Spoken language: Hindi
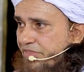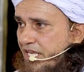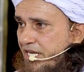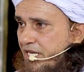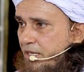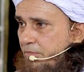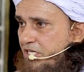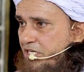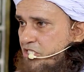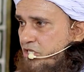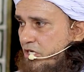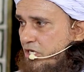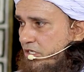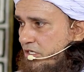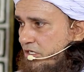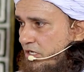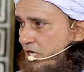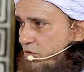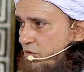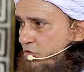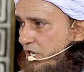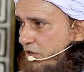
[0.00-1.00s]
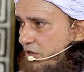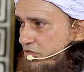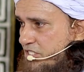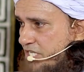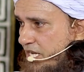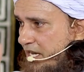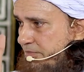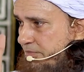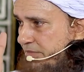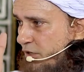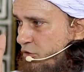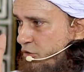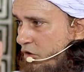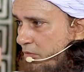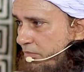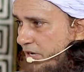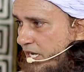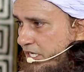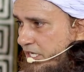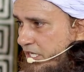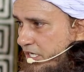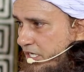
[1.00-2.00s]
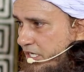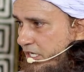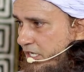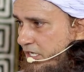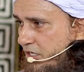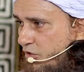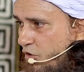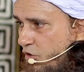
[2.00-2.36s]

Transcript: नबी सल्लल्लाहु अलैहि वसल्लम ने कुर्बानी की